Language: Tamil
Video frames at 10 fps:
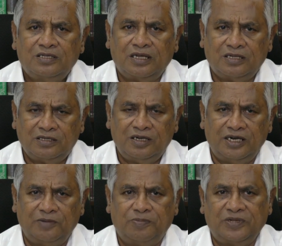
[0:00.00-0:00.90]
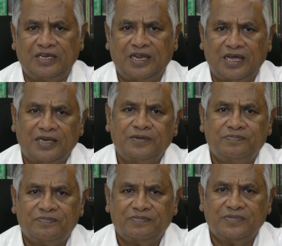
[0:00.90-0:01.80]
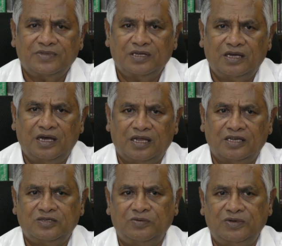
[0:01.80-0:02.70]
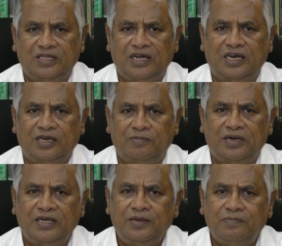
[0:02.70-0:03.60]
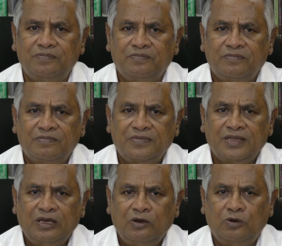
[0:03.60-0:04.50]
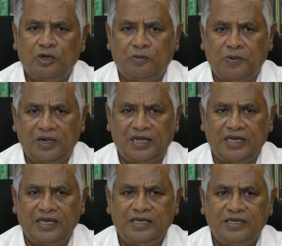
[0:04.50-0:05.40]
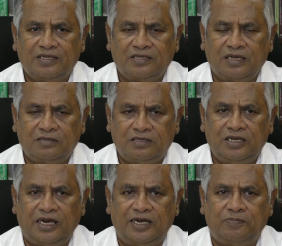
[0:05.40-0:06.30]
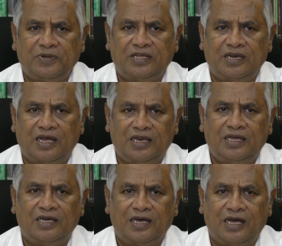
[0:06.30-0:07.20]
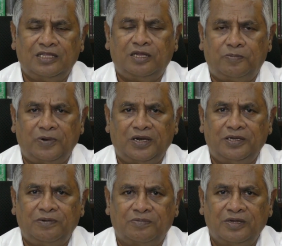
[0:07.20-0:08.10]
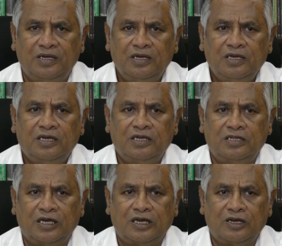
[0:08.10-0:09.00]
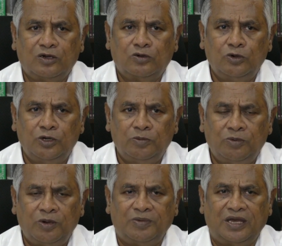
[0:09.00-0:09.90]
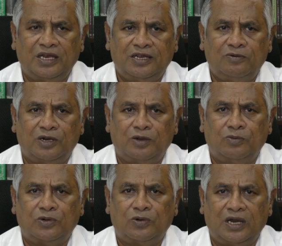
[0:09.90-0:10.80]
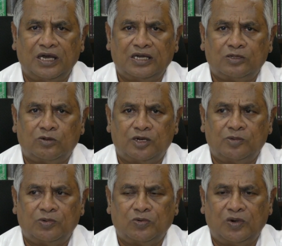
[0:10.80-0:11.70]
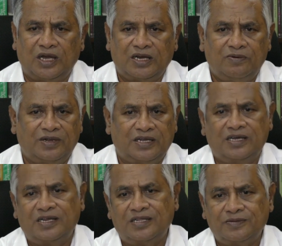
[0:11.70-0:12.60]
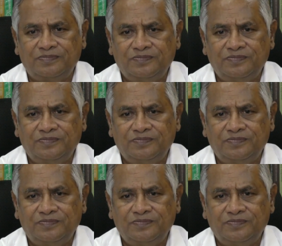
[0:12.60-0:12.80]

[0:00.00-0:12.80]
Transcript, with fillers: தத்து எடுப்பதினால் அரசு விதிகளின்படி ஒரு பிள்ளையை தத்து எடுப்பதினாலே அந்த பிள்ளையும் இந்த குடும்பம் என்ற உறவுக்குள்ளாக தொடர்புக்குள்ளாக வருகிறது